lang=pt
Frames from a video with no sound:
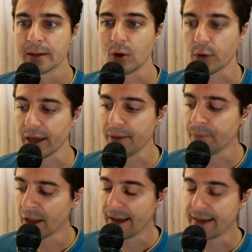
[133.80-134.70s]
tá ok?
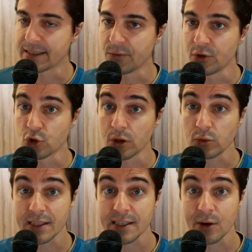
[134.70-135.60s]
Esse vídeo não
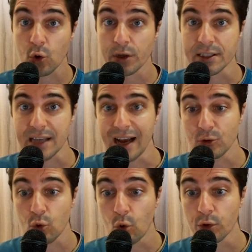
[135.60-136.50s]
está
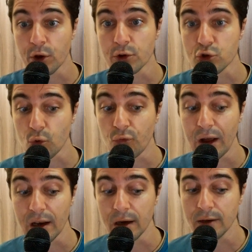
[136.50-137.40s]
sincronizado com o que eu estou
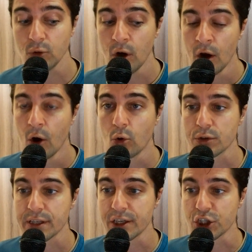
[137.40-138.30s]
falando, ou
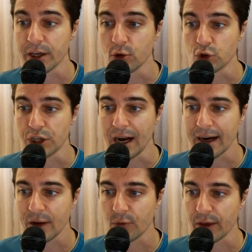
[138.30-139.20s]
seja, eu já
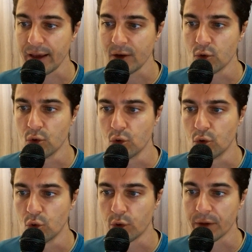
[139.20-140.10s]
gravei o,
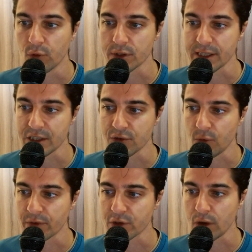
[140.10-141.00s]
o que vocês
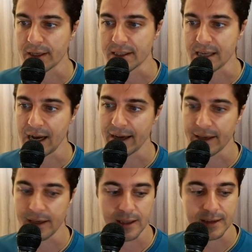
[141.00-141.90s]
vão visualizar
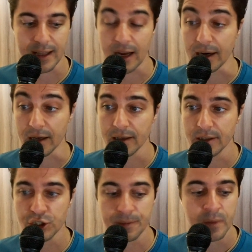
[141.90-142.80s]
aí na tela
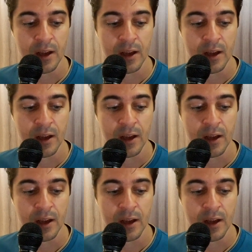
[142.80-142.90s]
grande,